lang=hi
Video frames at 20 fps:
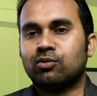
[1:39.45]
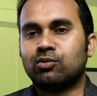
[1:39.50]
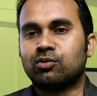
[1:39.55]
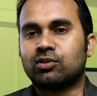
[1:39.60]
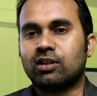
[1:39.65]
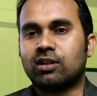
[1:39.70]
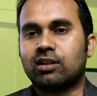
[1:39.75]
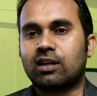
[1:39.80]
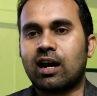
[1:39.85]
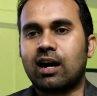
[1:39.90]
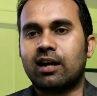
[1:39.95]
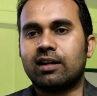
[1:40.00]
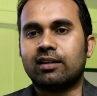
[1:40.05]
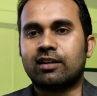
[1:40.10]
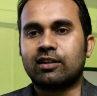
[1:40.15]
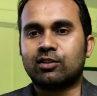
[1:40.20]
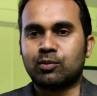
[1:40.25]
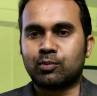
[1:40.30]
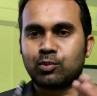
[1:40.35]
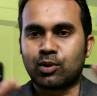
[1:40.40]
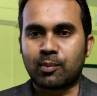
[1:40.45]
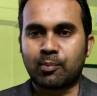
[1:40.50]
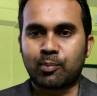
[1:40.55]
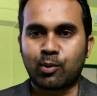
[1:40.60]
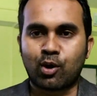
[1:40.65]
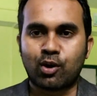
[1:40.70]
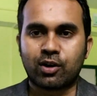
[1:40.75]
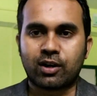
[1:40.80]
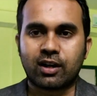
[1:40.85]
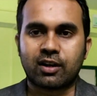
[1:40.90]
उसकी कहानी का जो पूरा
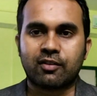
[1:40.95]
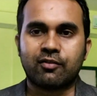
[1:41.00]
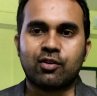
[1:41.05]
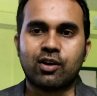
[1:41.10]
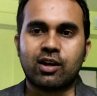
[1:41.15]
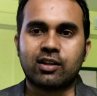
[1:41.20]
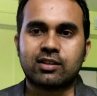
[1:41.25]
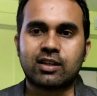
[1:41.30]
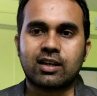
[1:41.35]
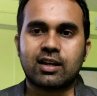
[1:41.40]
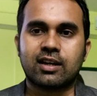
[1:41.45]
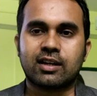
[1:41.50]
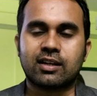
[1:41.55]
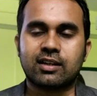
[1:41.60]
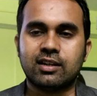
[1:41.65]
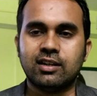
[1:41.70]
प्लॉट है वो ऐसा है